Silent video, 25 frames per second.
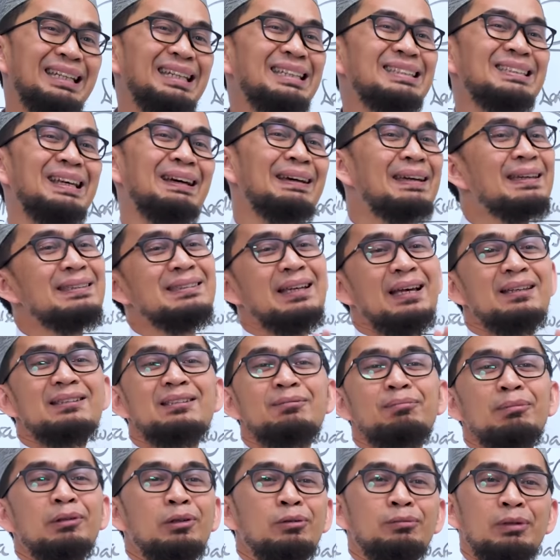kisah-kisah
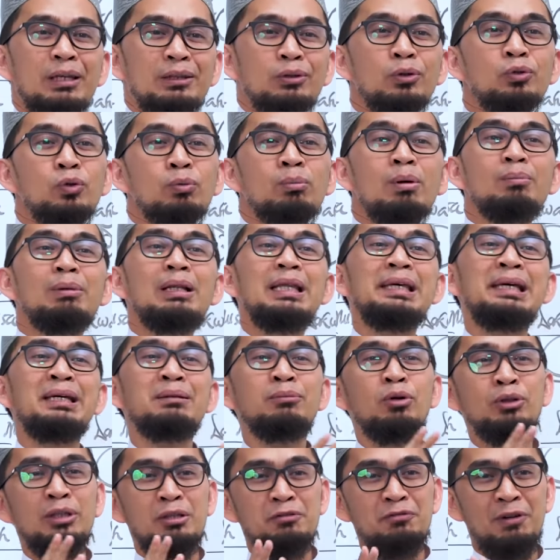sebelum itu untuk memberikan
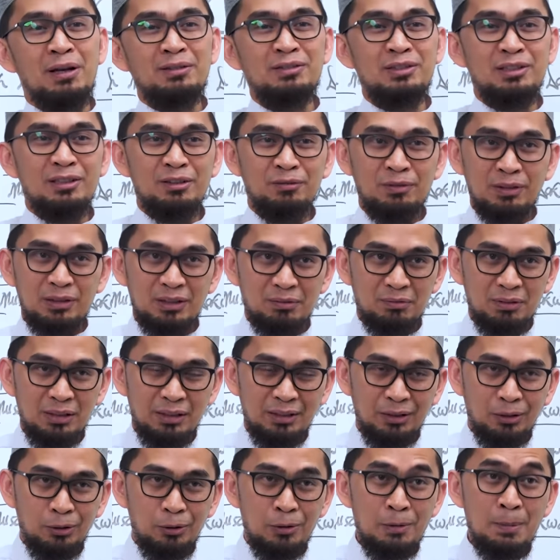motivasi kepada
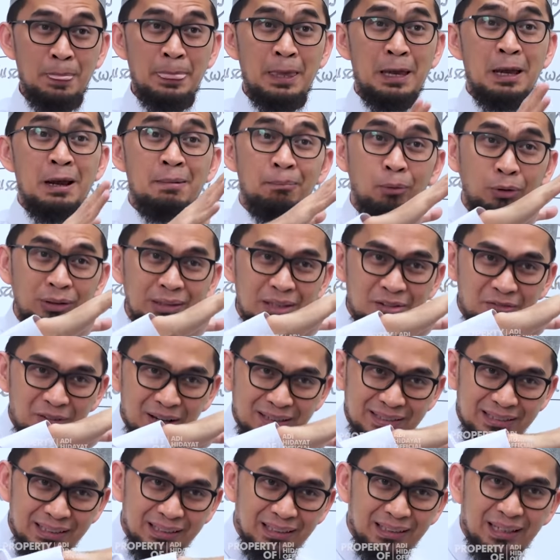beliau.
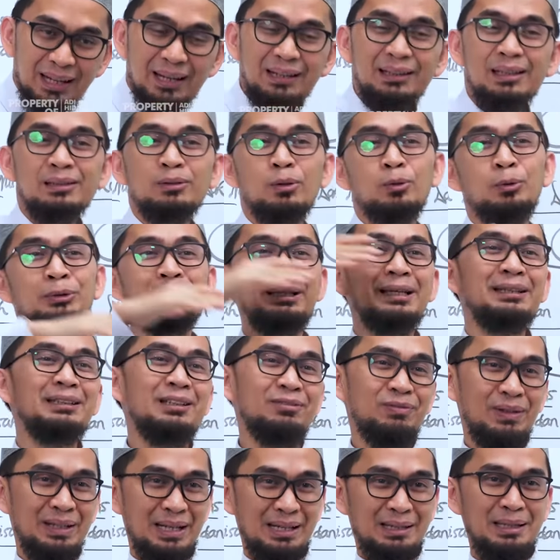Motivasi inilah yang diturunkan
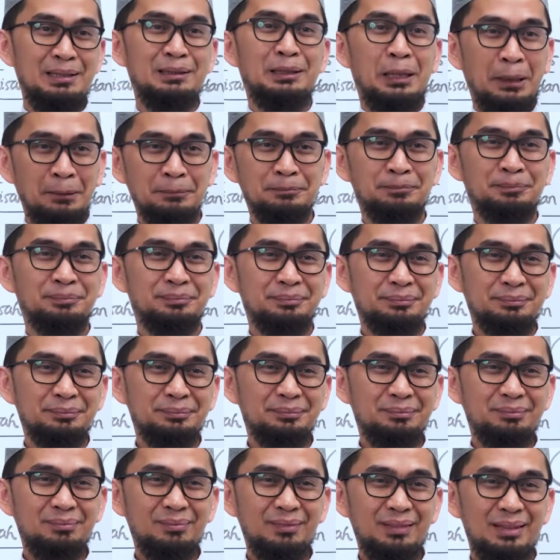kepada kita.
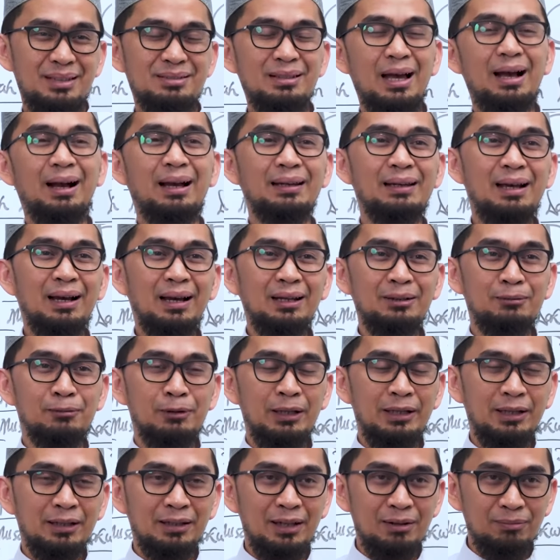Ini seakan-akan
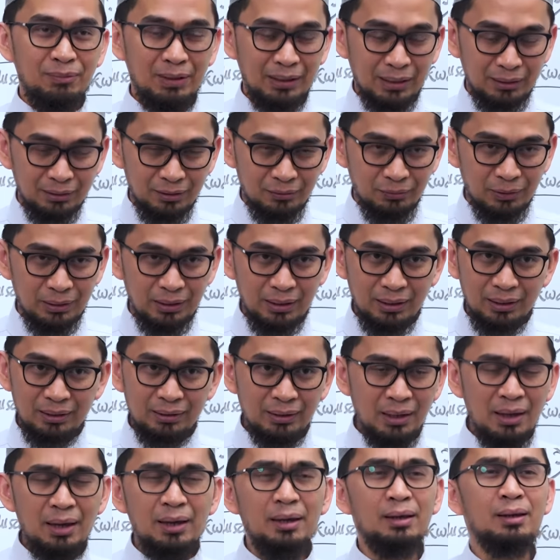memberikan gambaran kepada
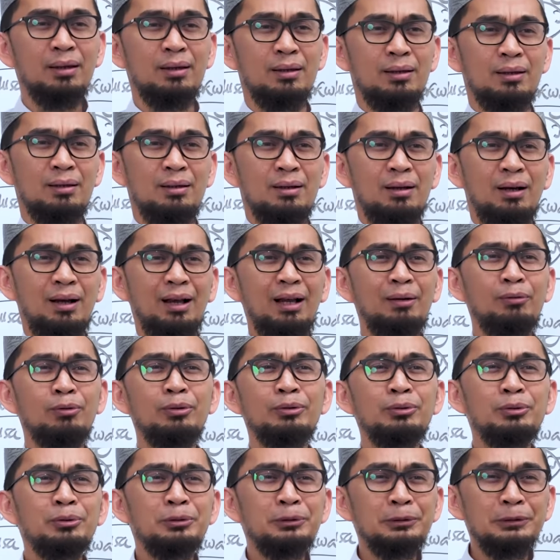kita, hey,
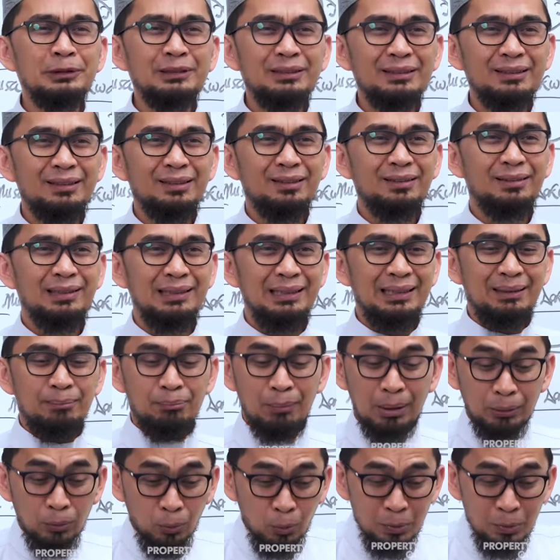kamu tuh baru